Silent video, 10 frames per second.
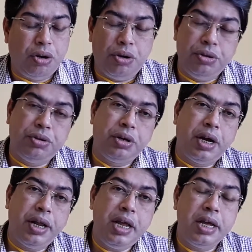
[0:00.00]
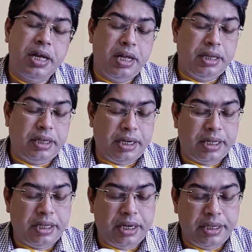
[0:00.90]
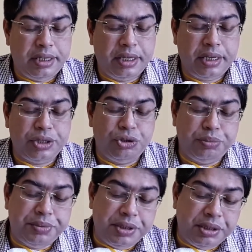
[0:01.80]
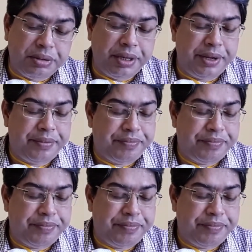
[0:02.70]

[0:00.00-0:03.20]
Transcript: অন্ধকারে তারা দাঁড়িয়ে থাকে ঝুপসি হয়ে